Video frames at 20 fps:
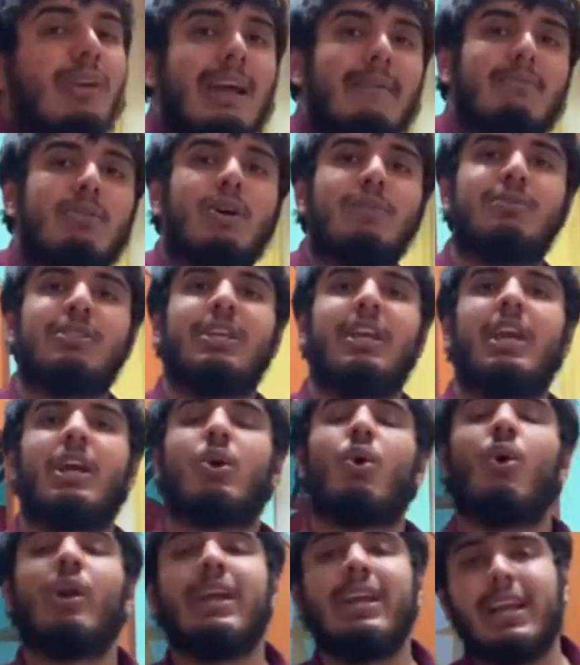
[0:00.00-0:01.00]
लैपटॉप चाहिए
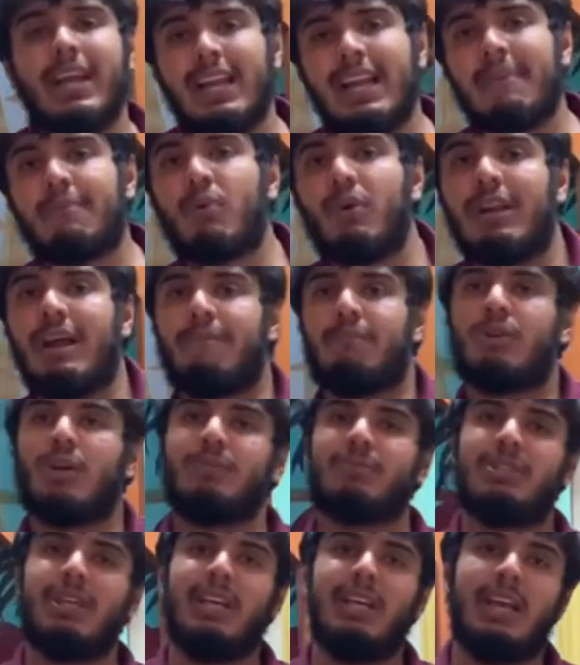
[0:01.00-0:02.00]
कोडिंग के लिए आपको
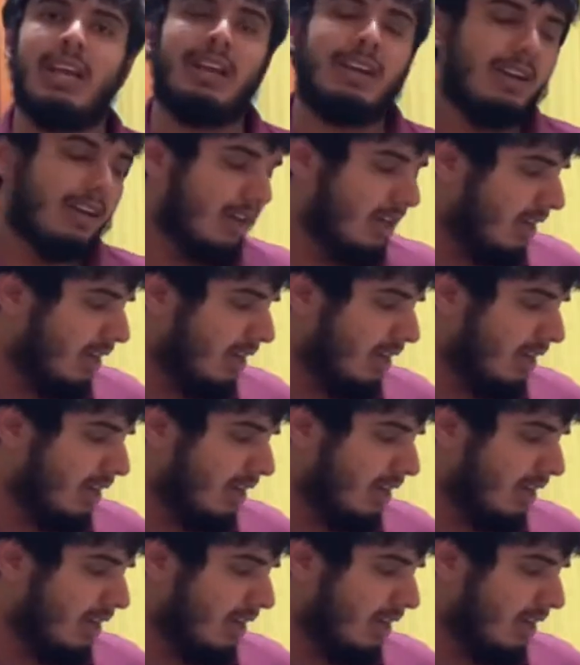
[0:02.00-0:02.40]
लैपटॉप चाहिए